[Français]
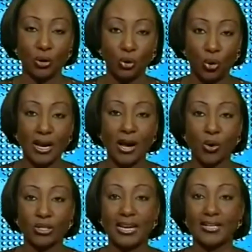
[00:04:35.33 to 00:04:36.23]
dont la
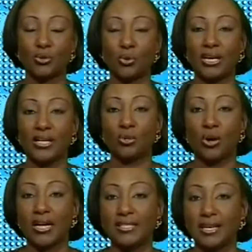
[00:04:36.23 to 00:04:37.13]
coordination des
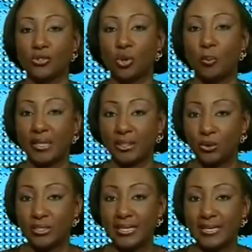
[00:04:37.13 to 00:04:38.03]
organisations
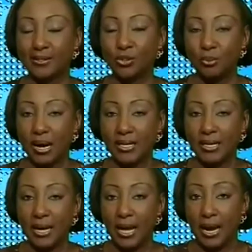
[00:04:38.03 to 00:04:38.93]
patriotiques du Mali.